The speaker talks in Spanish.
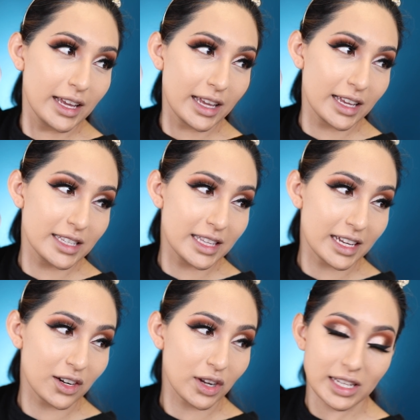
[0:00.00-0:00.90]

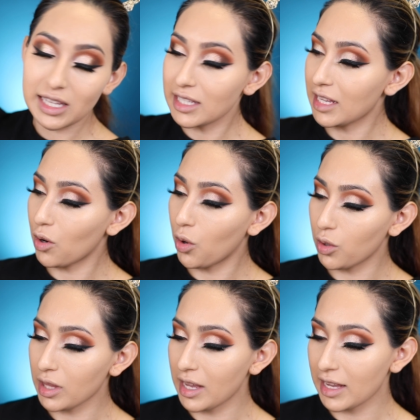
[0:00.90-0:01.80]
este, creo que este es
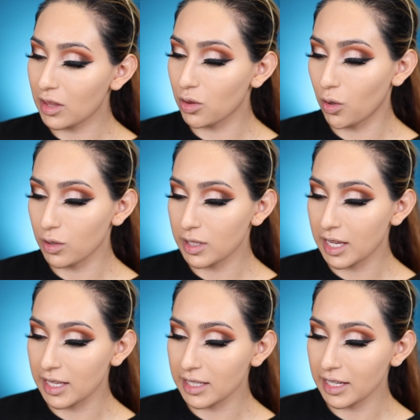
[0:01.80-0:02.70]

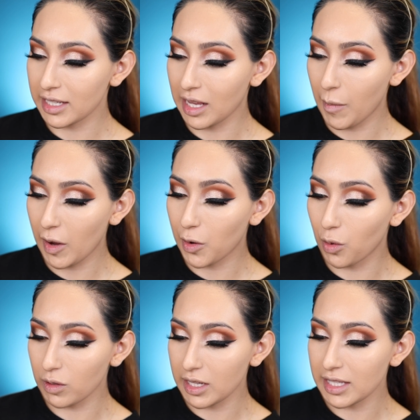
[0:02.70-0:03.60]
J215 que se llama
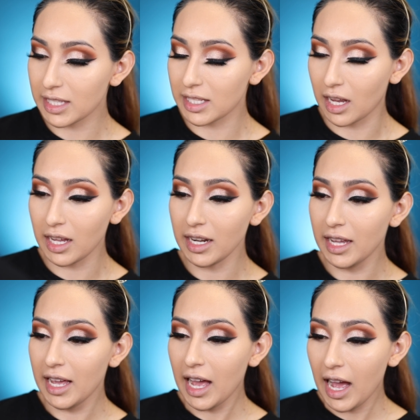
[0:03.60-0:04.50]
Golden Sun.
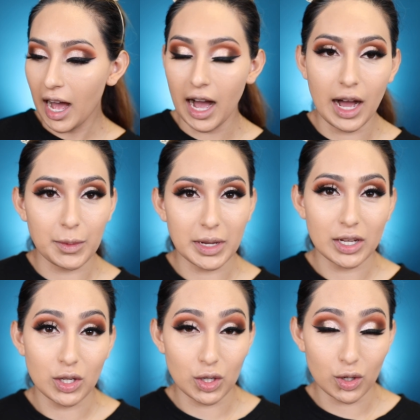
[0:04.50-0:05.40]

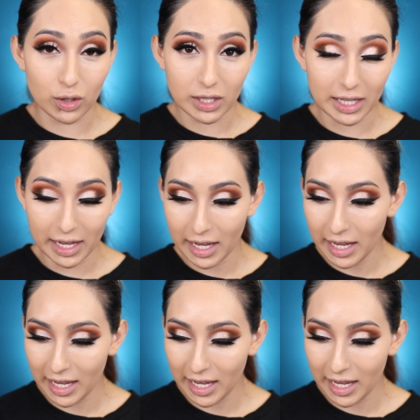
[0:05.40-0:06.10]
no sé